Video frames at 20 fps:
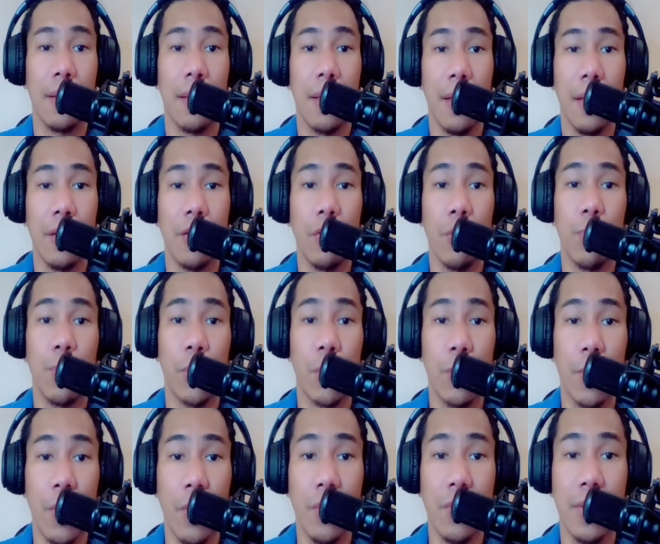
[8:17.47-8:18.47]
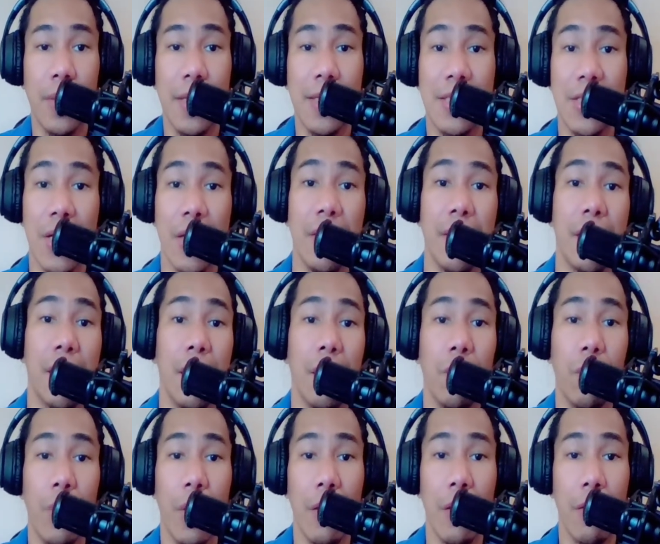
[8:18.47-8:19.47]
uh, to promote the
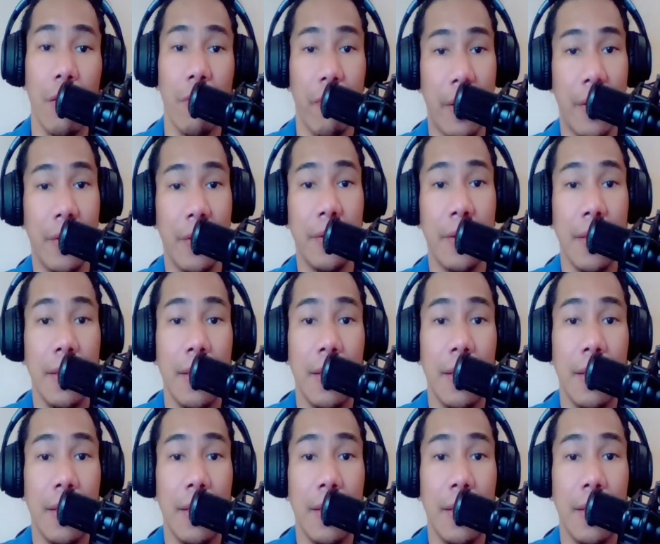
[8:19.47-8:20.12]
general welfare